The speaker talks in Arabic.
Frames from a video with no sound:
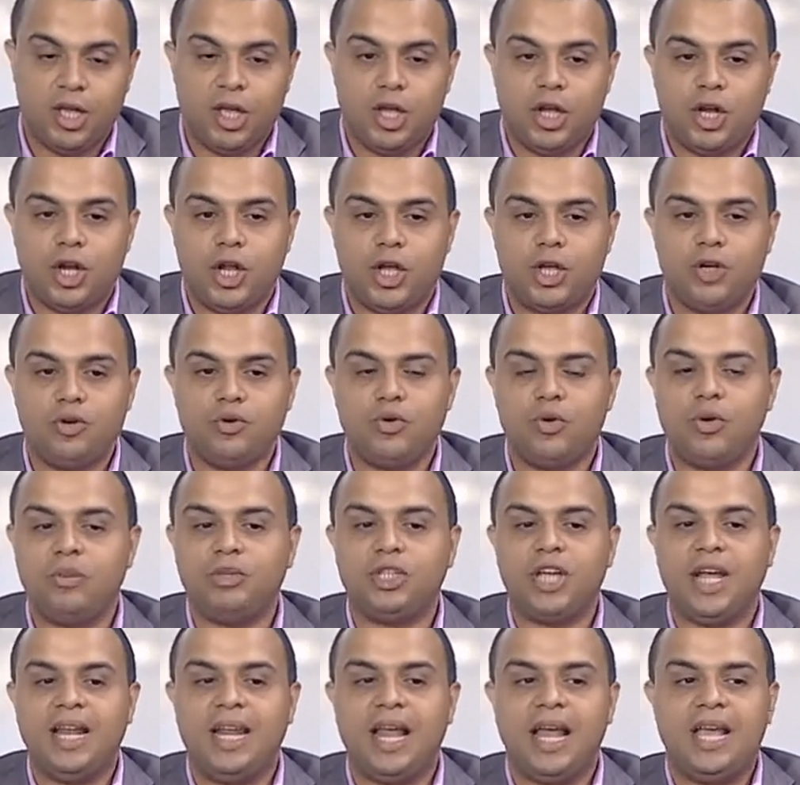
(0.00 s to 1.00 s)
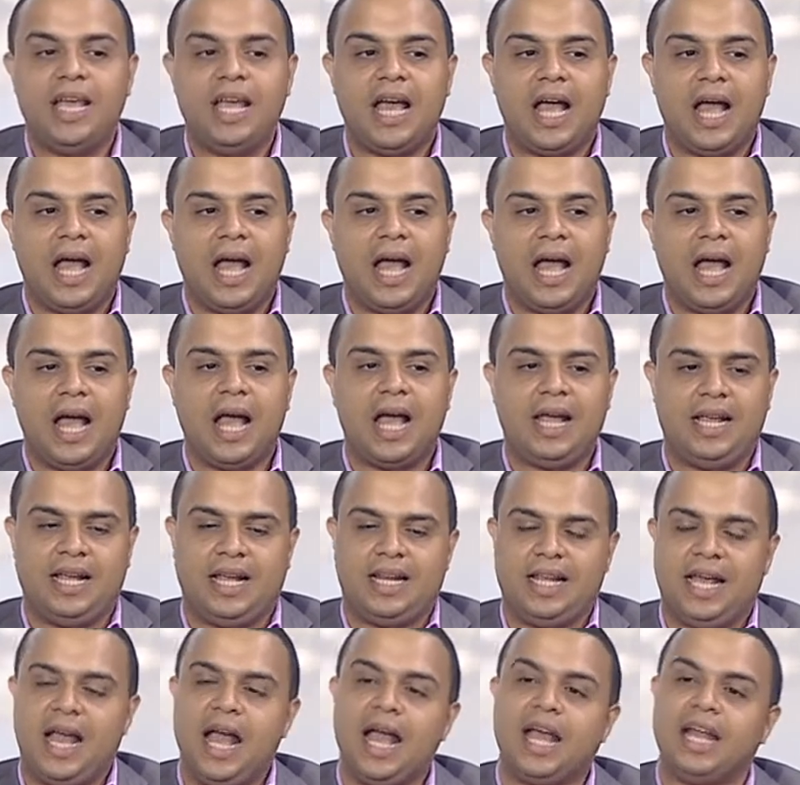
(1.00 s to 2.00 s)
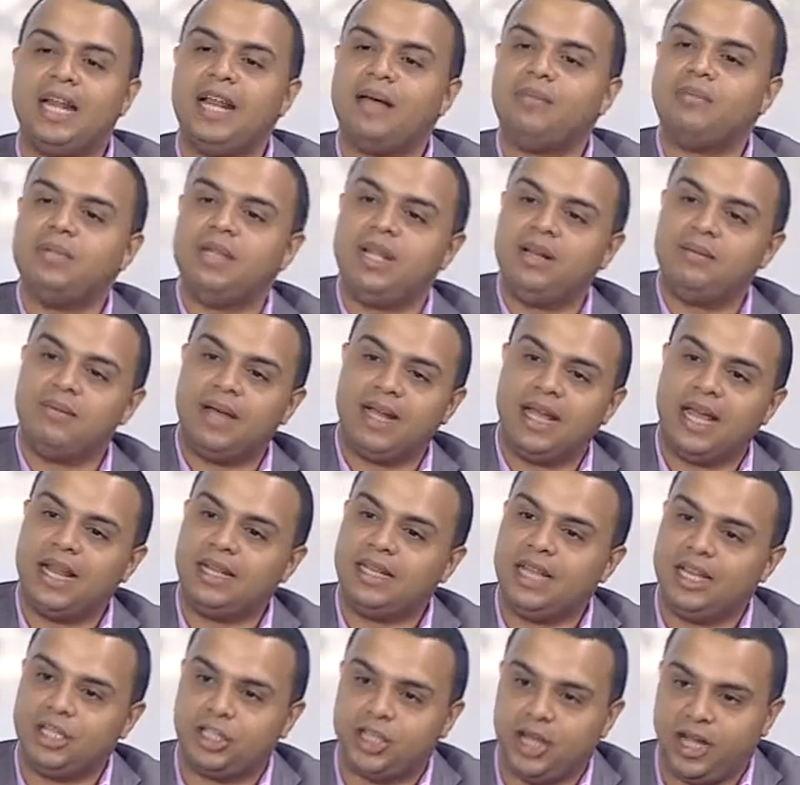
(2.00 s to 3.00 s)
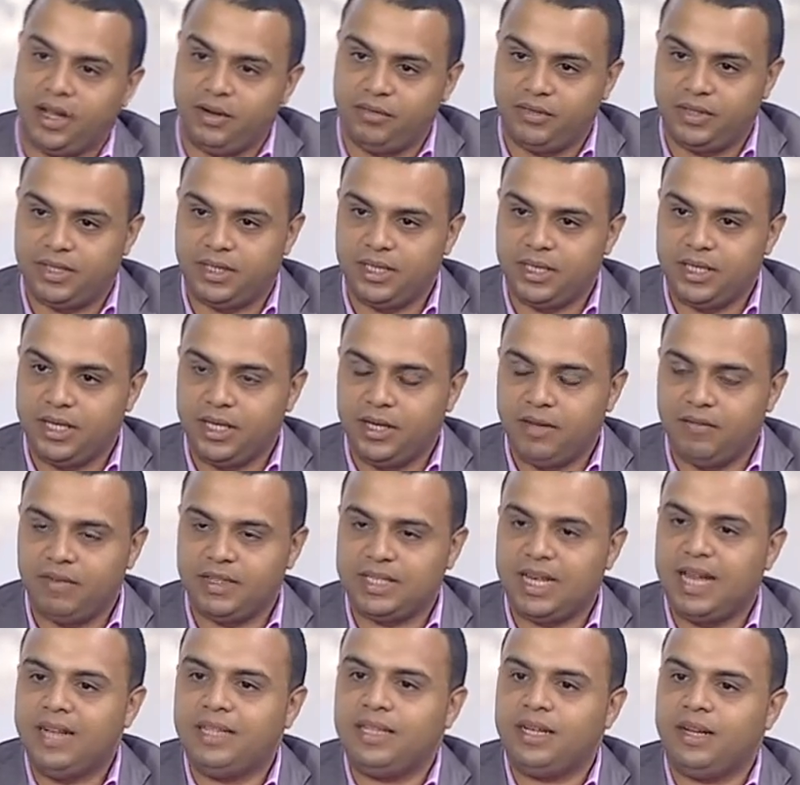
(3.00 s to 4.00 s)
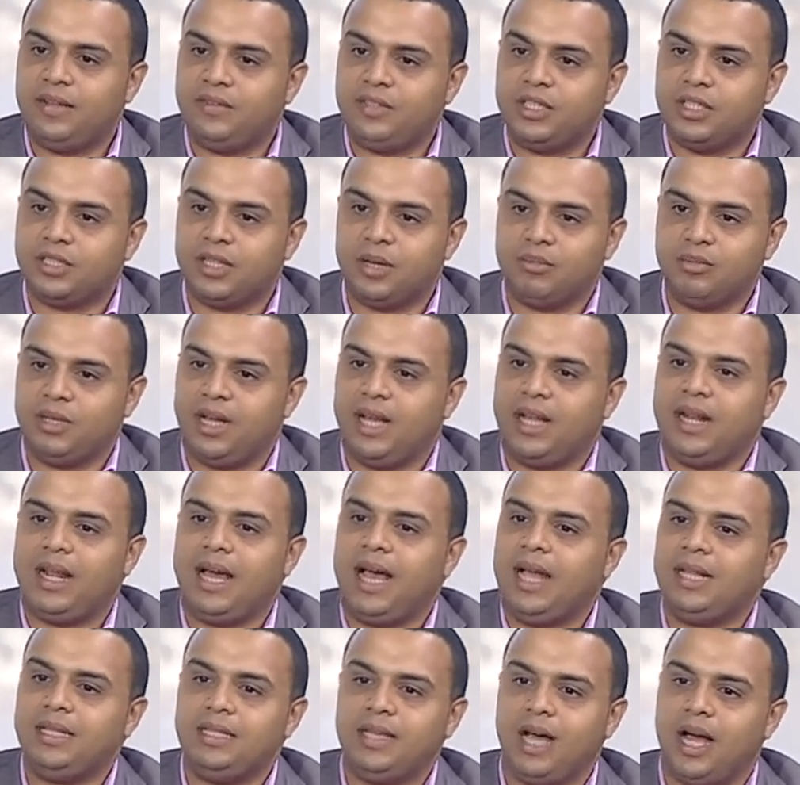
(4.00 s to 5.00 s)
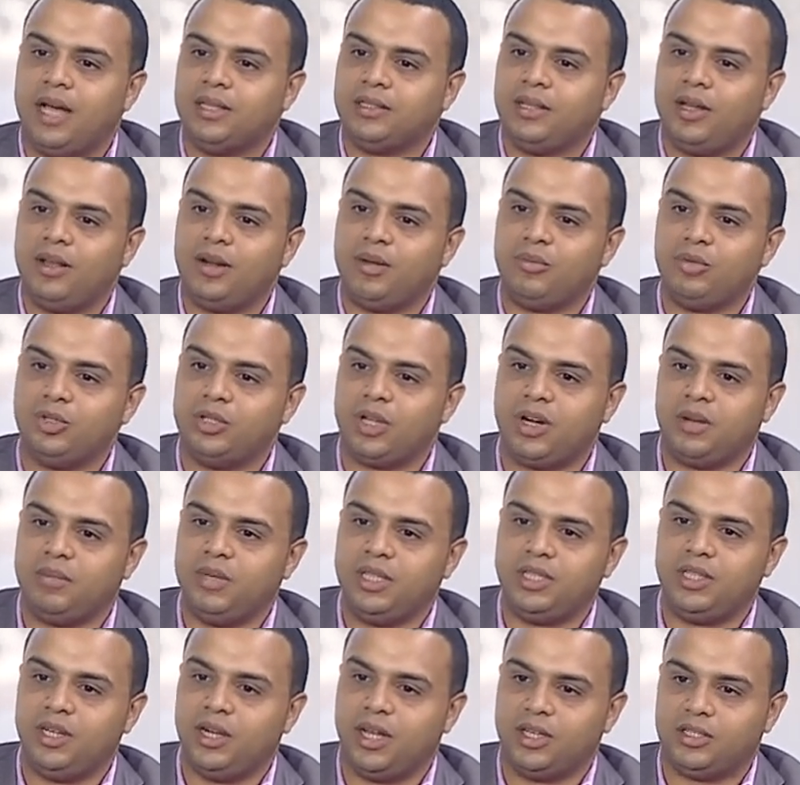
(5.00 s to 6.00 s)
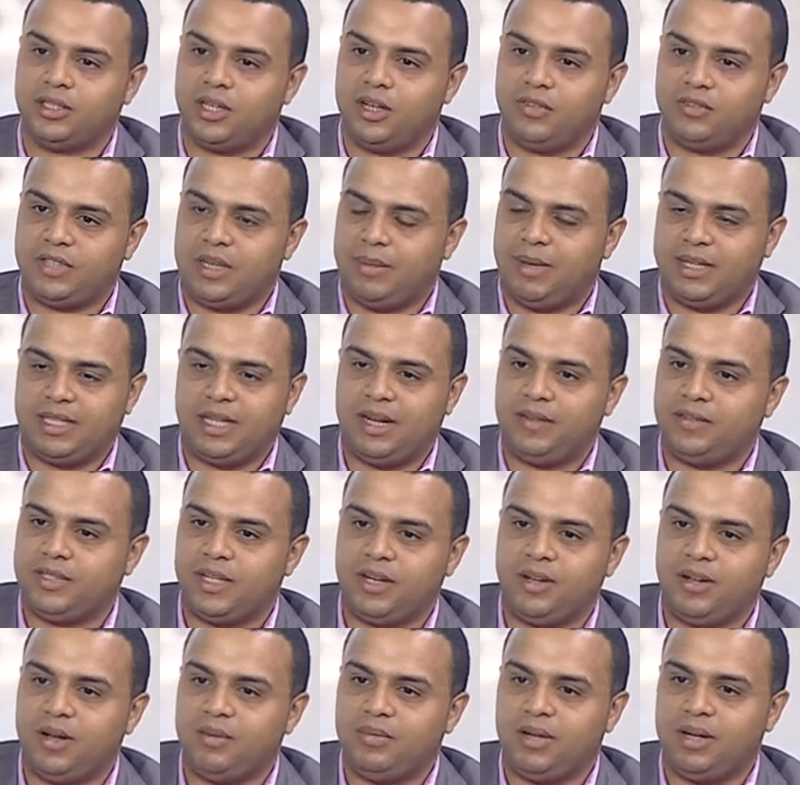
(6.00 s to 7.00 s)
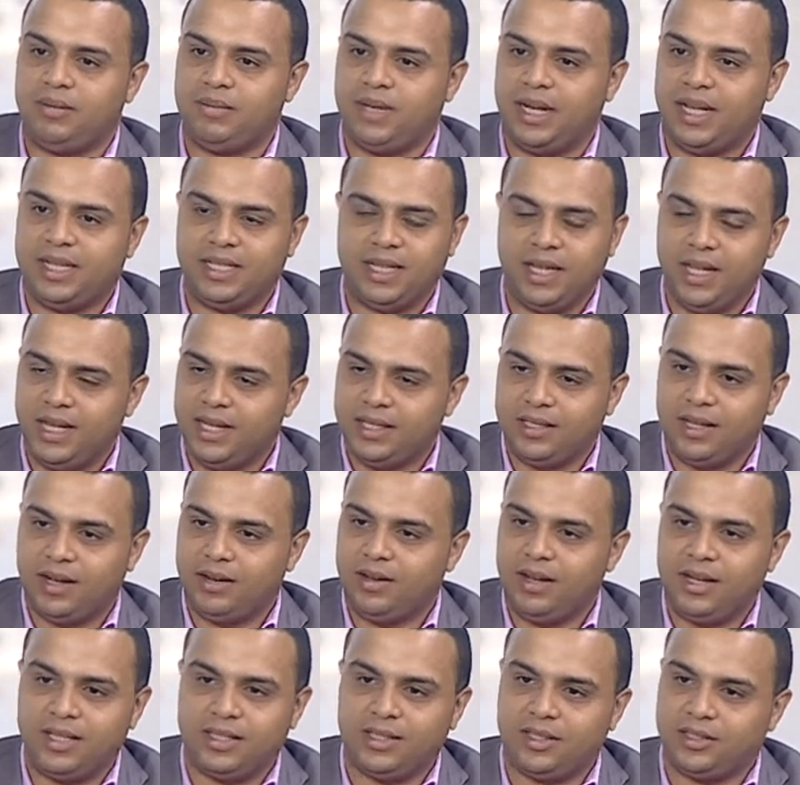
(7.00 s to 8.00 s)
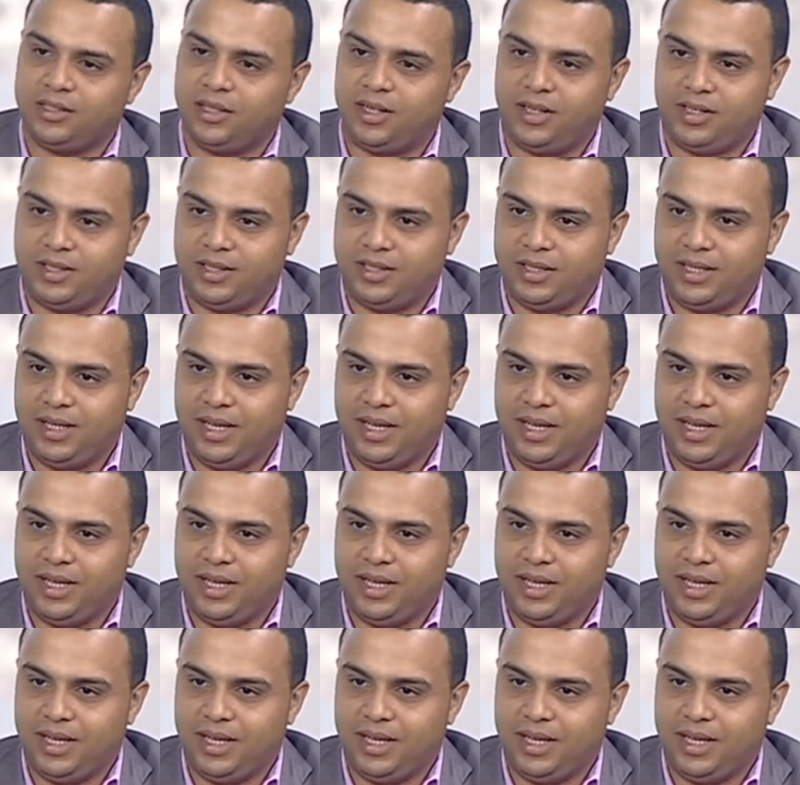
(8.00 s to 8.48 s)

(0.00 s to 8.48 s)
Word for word: لانه هو مش هيلاقي يعني اغنى من المجال ده يشتغل فيه فسالت نفسي طب ده انا عندي حضاره متراميه الاطراف 7000 سنه قبل الميلاد ده اقل تقديرات